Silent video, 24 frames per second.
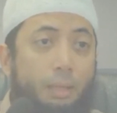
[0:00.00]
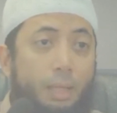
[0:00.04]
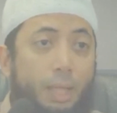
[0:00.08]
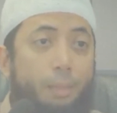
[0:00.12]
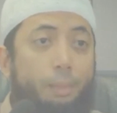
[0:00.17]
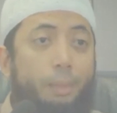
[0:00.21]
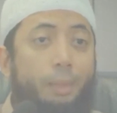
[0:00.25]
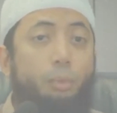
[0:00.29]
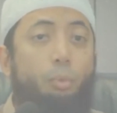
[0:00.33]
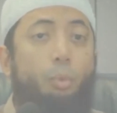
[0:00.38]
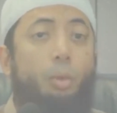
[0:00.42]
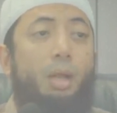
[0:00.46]

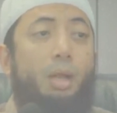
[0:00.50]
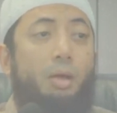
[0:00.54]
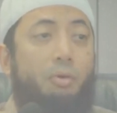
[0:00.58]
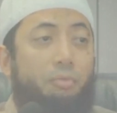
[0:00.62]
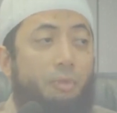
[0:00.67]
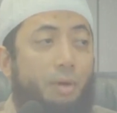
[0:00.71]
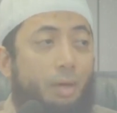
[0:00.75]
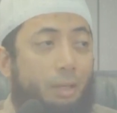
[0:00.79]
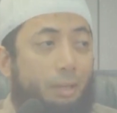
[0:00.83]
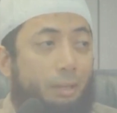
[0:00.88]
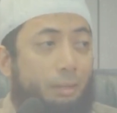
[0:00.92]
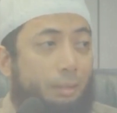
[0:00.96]
kiamat wala
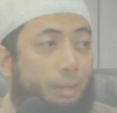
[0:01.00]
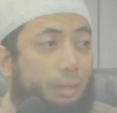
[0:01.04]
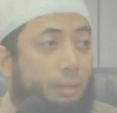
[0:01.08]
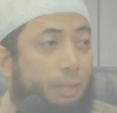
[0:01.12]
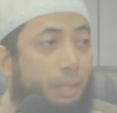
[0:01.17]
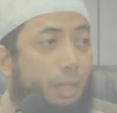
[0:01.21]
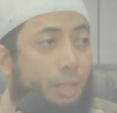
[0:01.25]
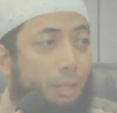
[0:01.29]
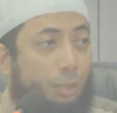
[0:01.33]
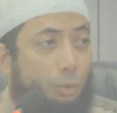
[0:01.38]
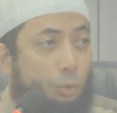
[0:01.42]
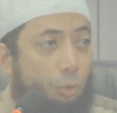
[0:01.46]
fakhr dan
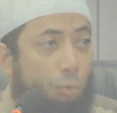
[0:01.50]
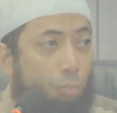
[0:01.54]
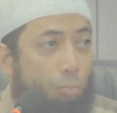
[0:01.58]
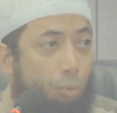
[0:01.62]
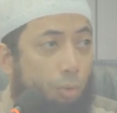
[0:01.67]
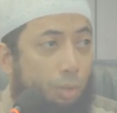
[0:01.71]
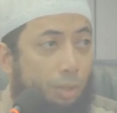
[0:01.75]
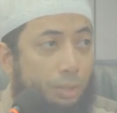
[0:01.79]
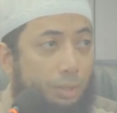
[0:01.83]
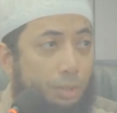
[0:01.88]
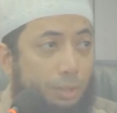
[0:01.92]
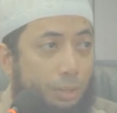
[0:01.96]
tidak ada
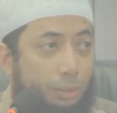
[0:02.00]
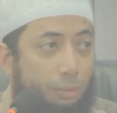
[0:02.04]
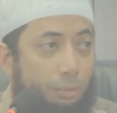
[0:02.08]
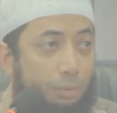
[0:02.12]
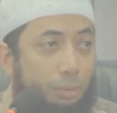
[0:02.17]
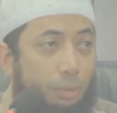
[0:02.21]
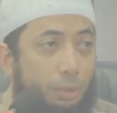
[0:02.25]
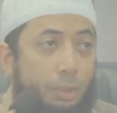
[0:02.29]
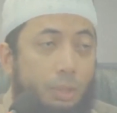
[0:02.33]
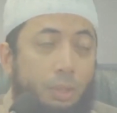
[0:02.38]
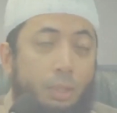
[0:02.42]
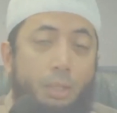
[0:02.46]
kesombongan di situ.
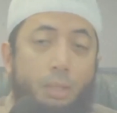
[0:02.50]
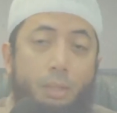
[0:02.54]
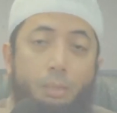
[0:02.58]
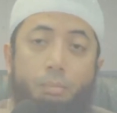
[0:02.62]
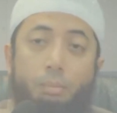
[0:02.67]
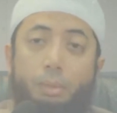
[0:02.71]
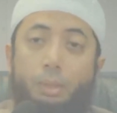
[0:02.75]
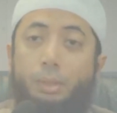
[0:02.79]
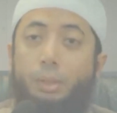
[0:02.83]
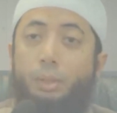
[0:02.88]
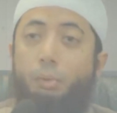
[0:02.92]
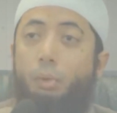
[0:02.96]

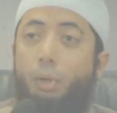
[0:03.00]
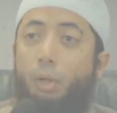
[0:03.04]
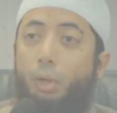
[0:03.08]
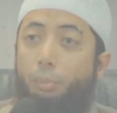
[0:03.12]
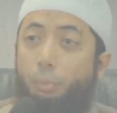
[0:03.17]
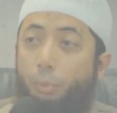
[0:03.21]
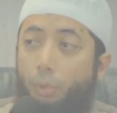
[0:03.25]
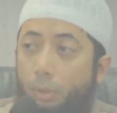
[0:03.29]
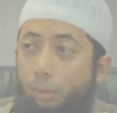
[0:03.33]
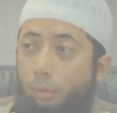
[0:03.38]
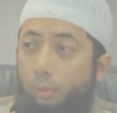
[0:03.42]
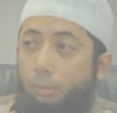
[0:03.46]
Berarti
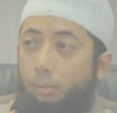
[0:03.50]
walaupun